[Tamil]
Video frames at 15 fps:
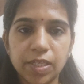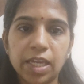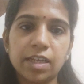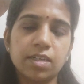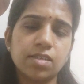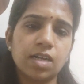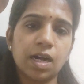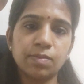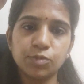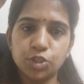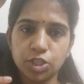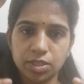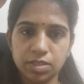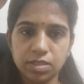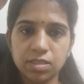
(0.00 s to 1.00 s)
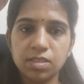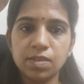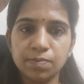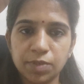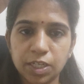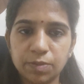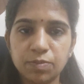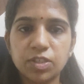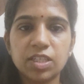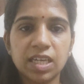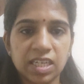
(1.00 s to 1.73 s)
எனக்கு காமிச்ச சிம்டம்ஸ்